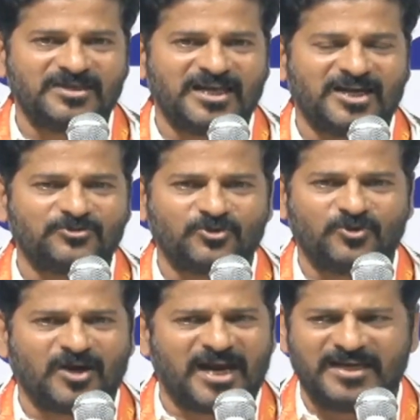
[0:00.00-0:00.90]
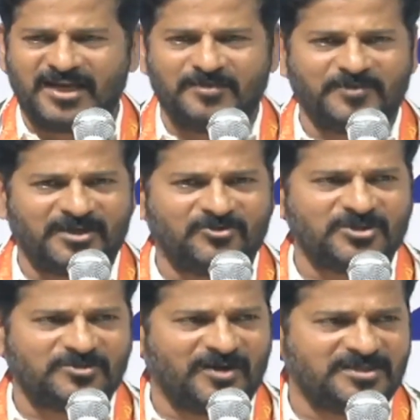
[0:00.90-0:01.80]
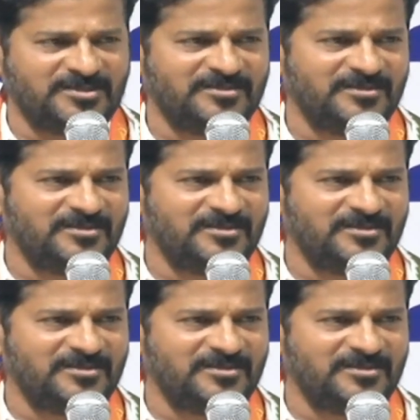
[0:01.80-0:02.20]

నేను అడుగుతున్న ఒక ఆయన ఆయన పేరేందో శివాజీ